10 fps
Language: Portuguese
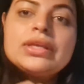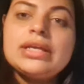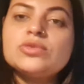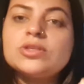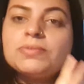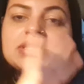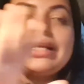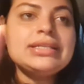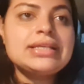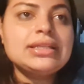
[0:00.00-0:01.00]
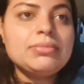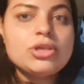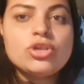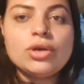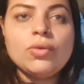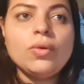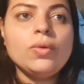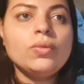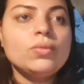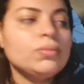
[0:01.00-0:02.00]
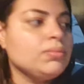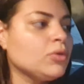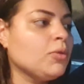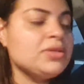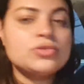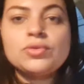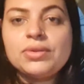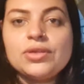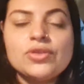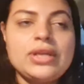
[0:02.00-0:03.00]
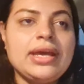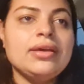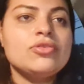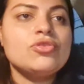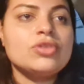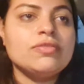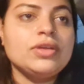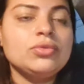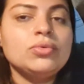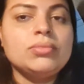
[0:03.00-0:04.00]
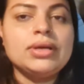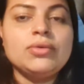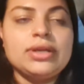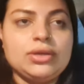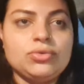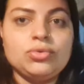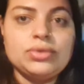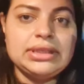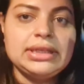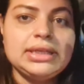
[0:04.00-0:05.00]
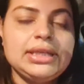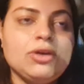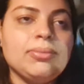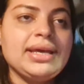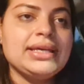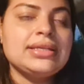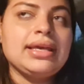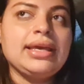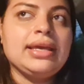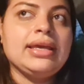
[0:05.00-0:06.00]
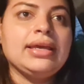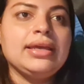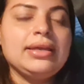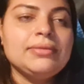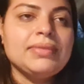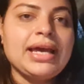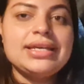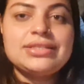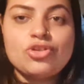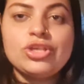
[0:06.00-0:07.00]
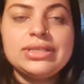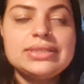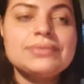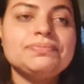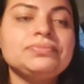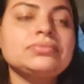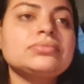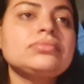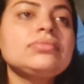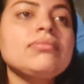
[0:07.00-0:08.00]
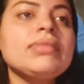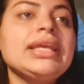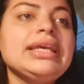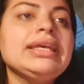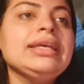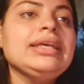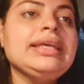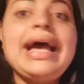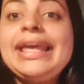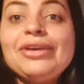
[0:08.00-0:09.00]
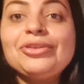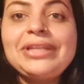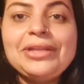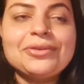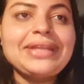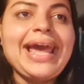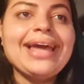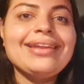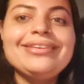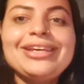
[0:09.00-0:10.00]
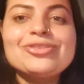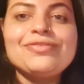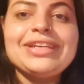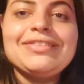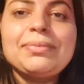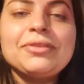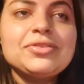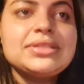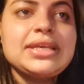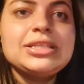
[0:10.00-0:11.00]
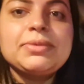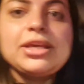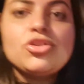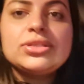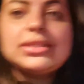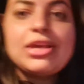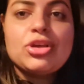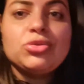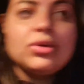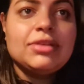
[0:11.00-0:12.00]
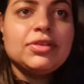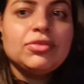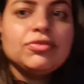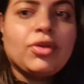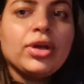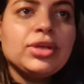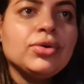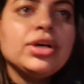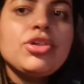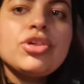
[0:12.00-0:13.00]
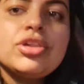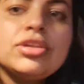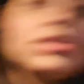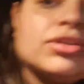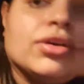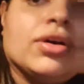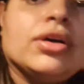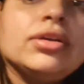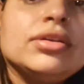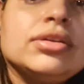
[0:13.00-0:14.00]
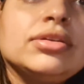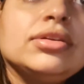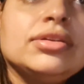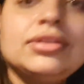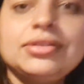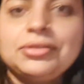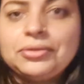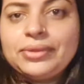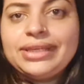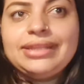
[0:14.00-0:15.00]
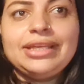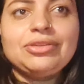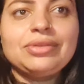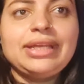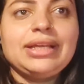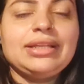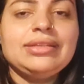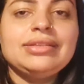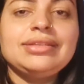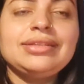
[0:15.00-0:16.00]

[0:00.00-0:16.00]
E eles são especializados em mexer com, com Mitsubishi, né? A gente tá vendo uma agora que eu tô andando aqui, é uma é, é SX e aí eu tô dentro dela, resolvi gravar pra vocês, pra registrar, já que eu tô gravando um vlog hoje. Ó, tô aqui dentro dela.